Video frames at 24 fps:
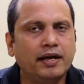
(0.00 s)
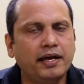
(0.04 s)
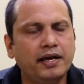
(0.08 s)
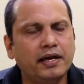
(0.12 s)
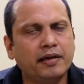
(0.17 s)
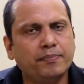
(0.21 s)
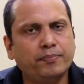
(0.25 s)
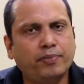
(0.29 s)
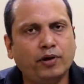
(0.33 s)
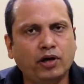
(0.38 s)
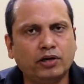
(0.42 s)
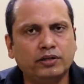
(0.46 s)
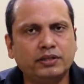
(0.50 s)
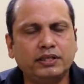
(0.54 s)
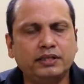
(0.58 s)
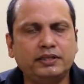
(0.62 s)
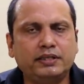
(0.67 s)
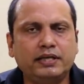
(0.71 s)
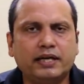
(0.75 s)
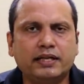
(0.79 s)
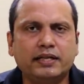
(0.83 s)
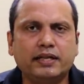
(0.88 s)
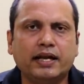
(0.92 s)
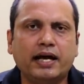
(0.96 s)
एक बहुत ही
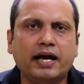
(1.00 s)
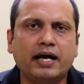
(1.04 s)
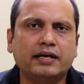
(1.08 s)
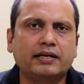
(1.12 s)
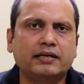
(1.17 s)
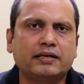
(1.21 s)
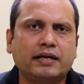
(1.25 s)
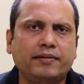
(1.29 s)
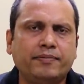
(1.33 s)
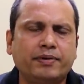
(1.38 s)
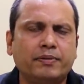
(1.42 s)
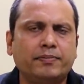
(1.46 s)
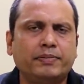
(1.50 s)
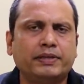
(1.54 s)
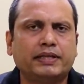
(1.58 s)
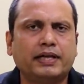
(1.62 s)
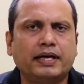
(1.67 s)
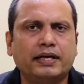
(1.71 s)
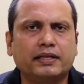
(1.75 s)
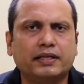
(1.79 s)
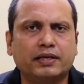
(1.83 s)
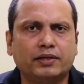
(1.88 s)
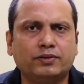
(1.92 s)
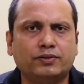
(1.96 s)
दर्दनाक खबर
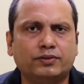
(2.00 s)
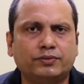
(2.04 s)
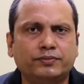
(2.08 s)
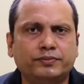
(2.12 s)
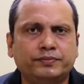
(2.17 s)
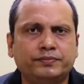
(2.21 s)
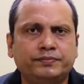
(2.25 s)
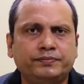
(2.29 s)
बताता हूं